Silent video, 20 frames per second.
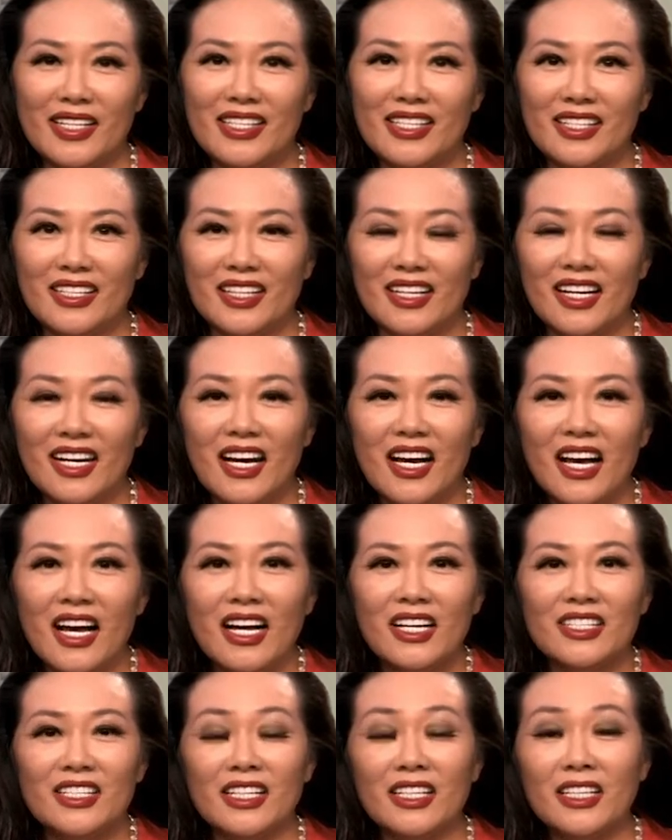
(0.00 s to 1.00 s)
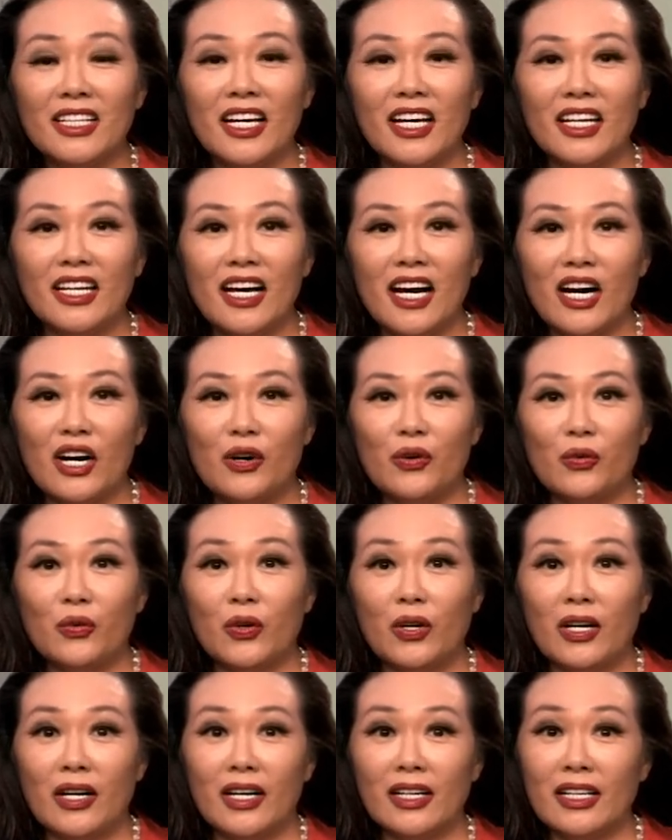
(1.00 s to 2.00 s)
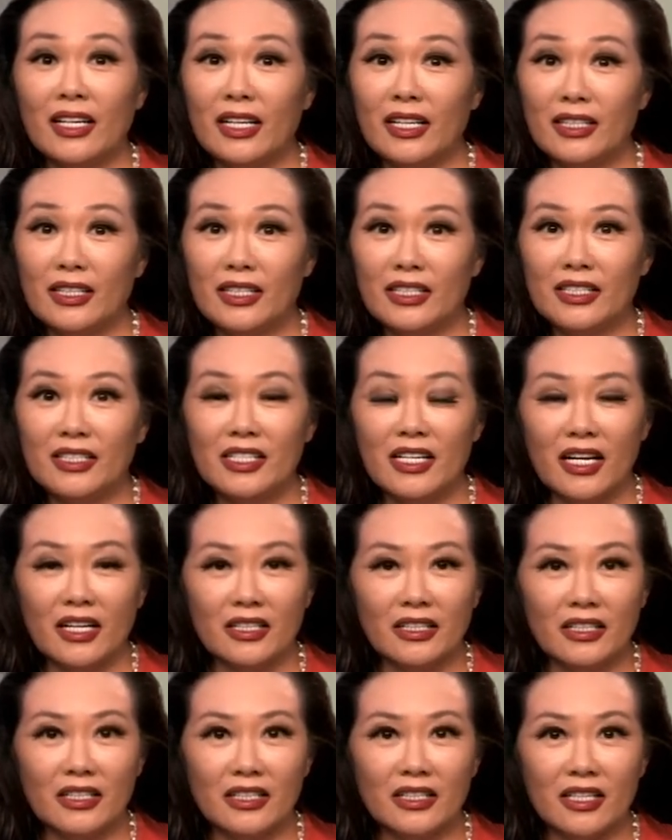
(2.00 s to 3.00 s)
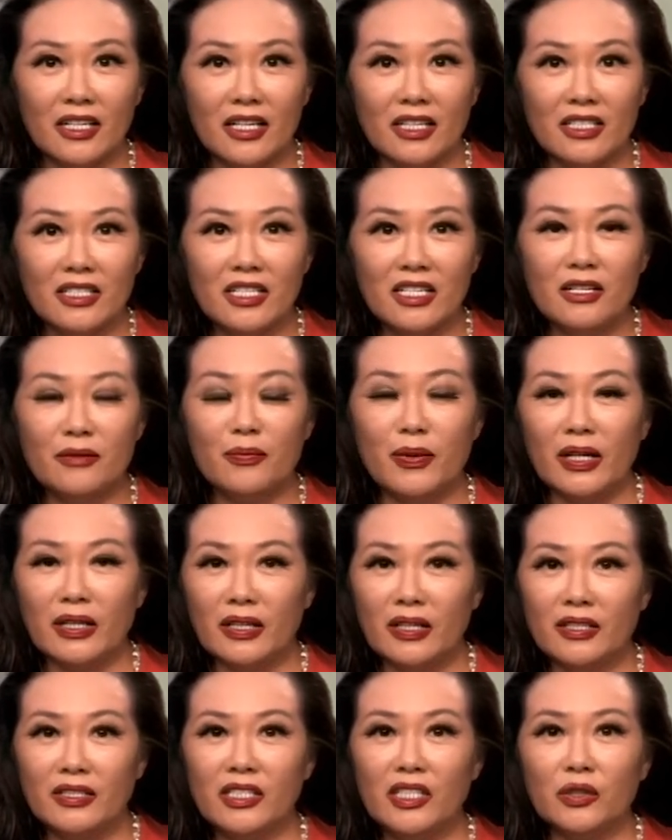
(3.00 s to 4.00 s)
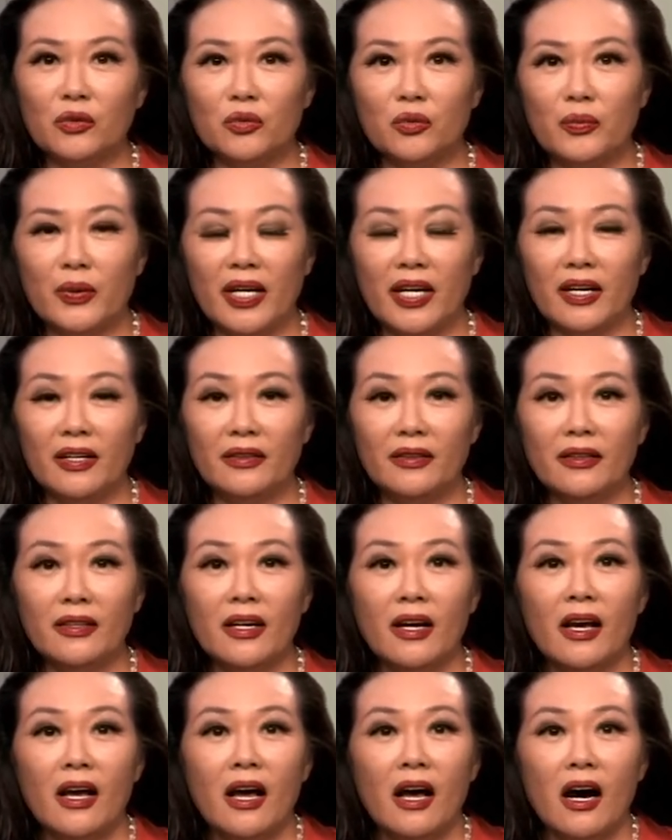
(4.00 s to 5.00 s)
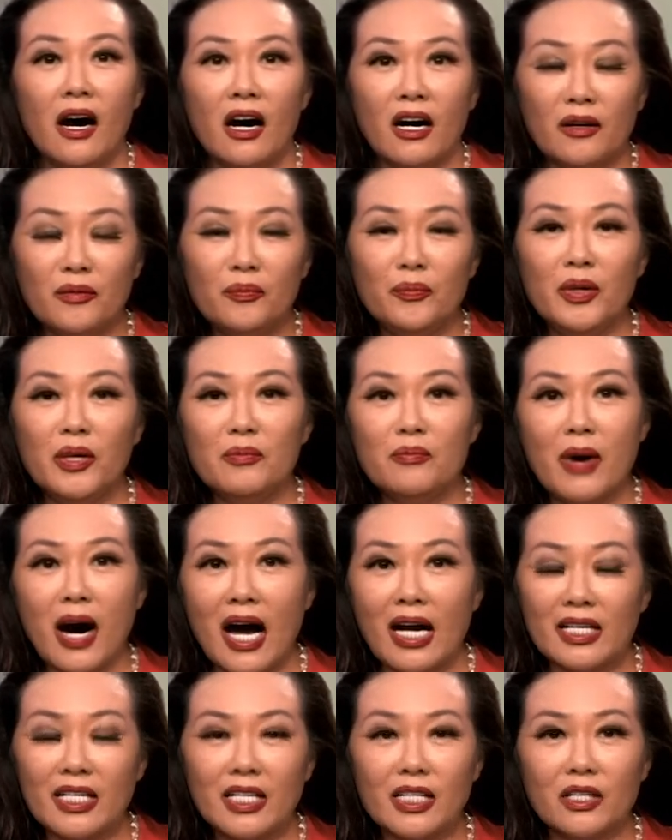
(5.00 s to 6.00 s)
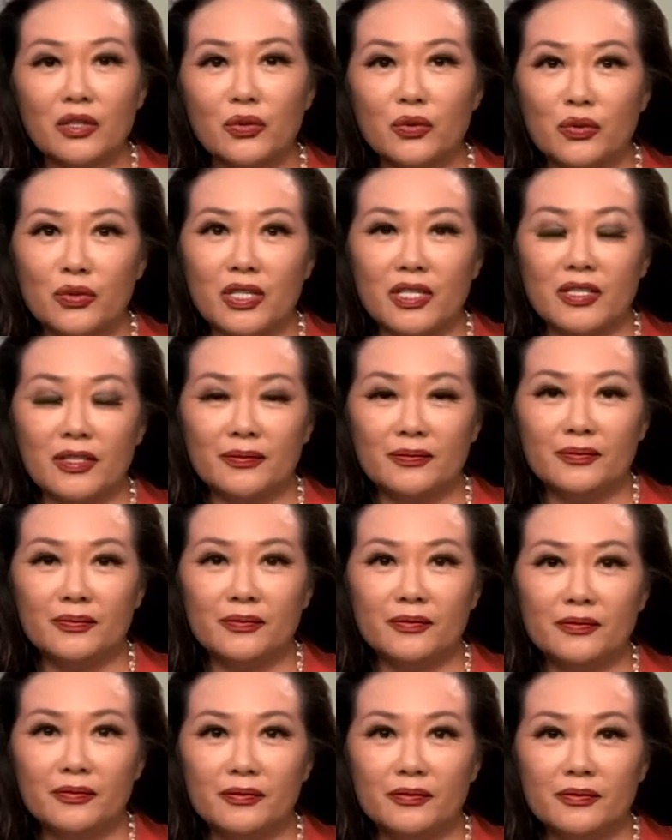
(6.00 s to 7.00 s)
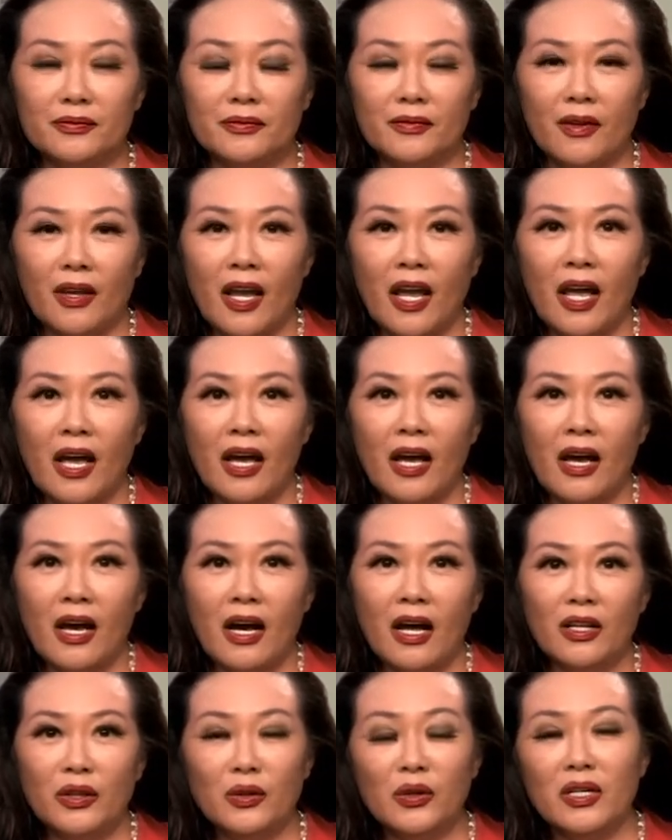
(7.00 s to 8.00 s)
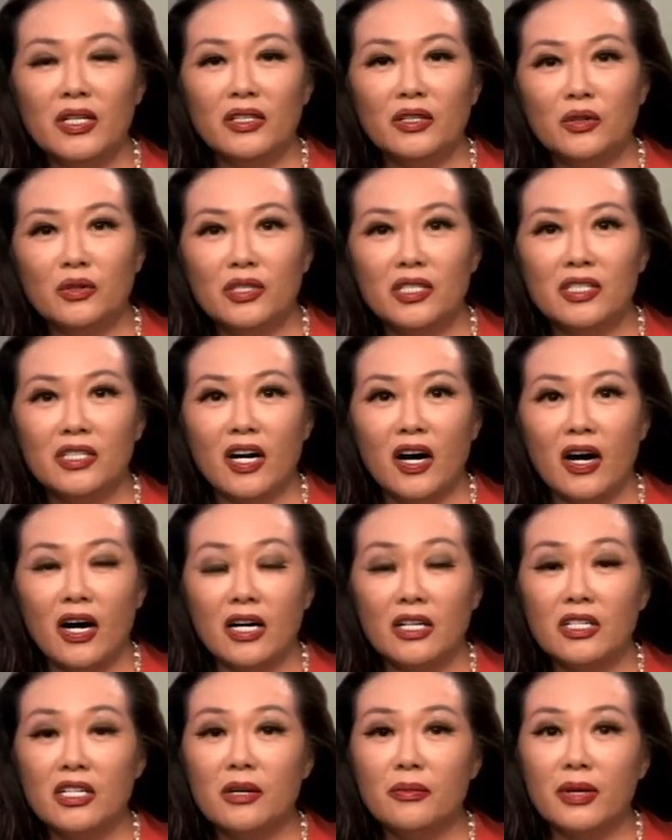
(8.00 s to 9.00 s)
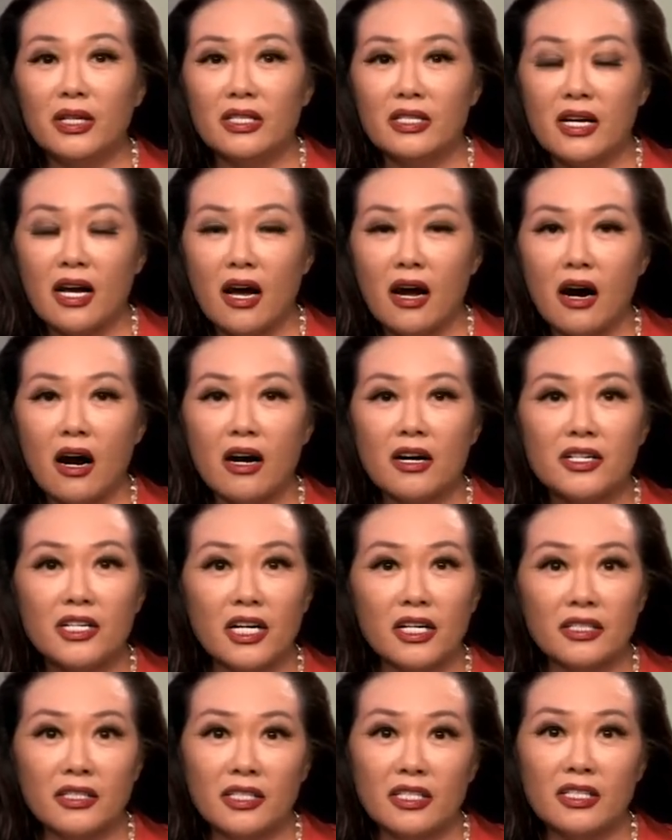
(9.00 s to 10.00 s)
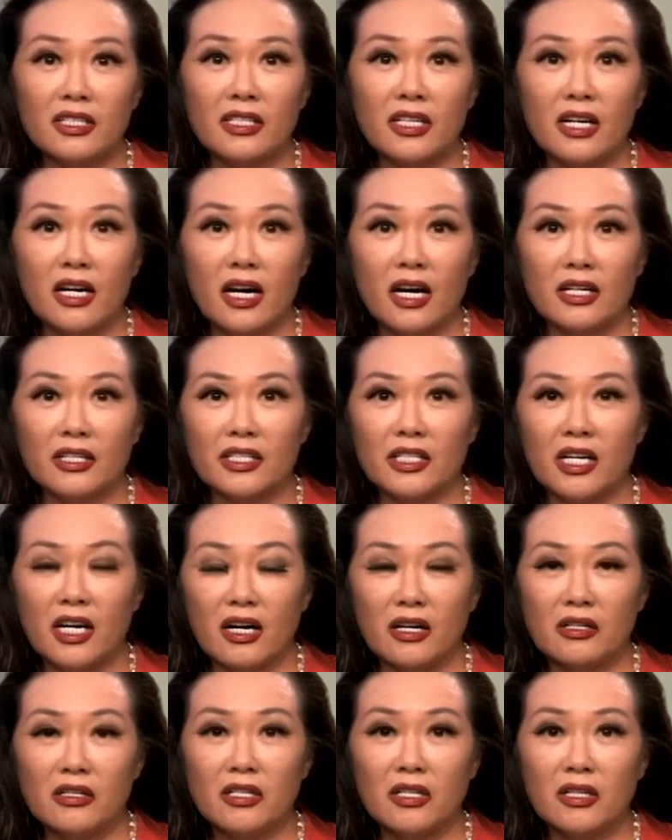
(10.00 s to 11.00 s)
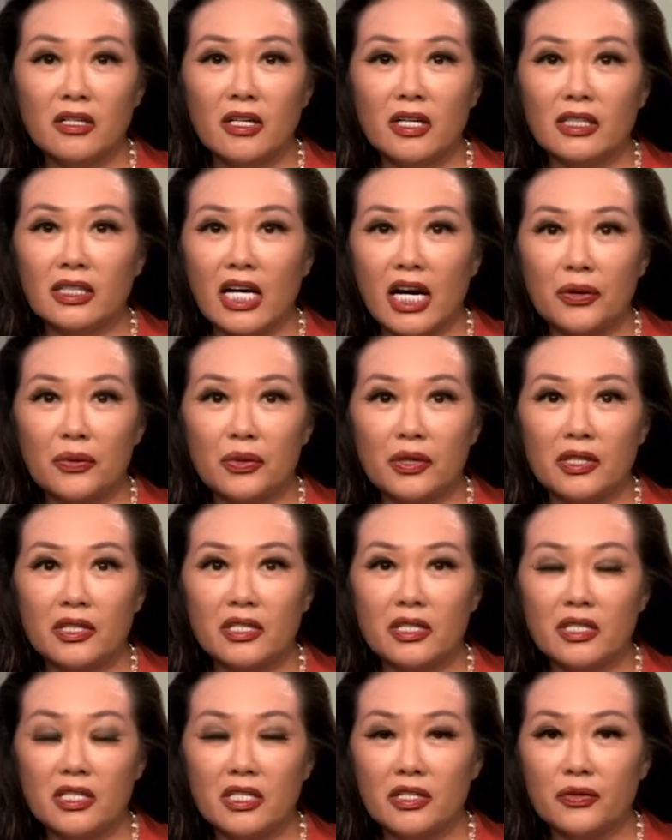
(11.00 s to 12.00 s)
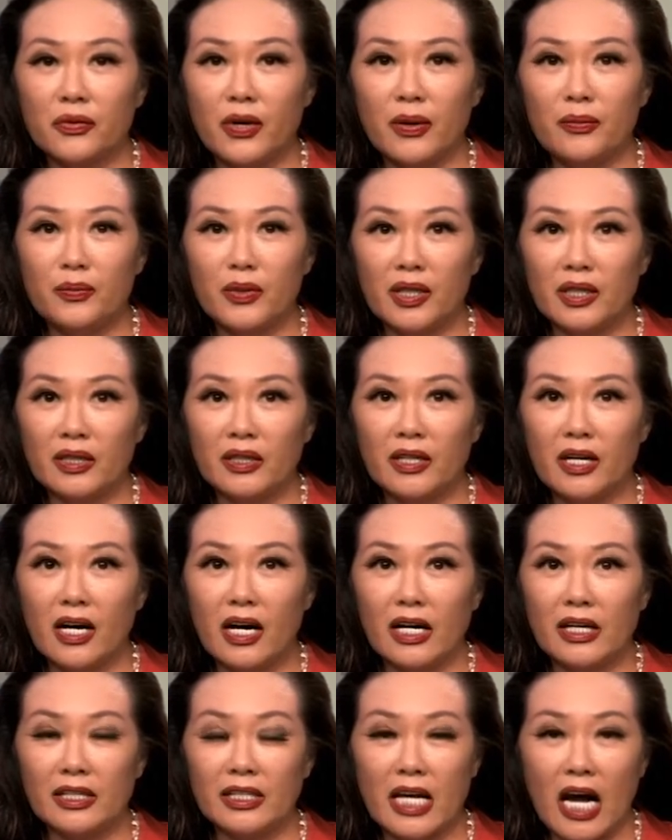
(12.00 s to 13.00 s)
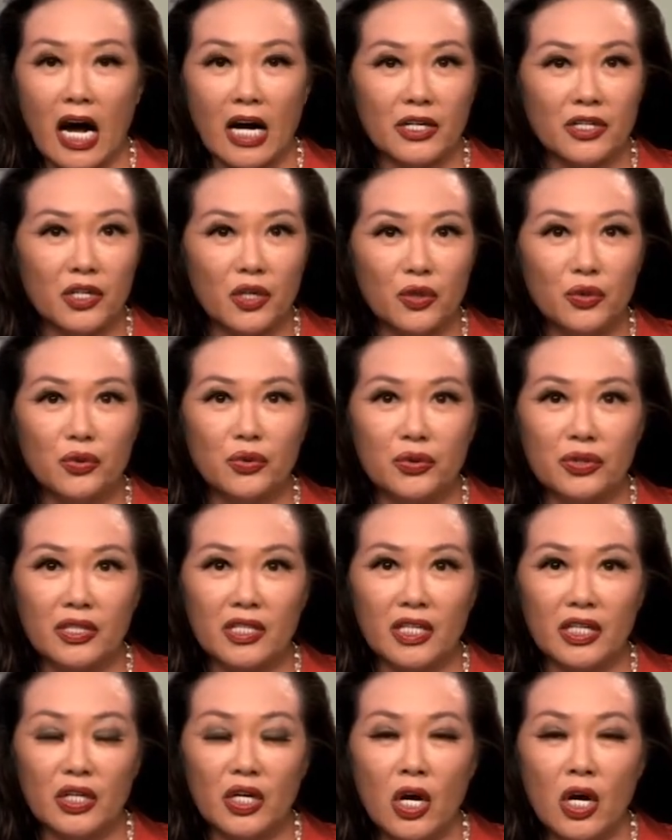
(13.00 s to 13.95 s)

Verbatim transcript: 子。今天呢，我给您讲一个日本的纪录片《横滨玛丽》的故事。很多人都知道啊，日本在二战期间啊，强征了大约四十万名的亚洲女性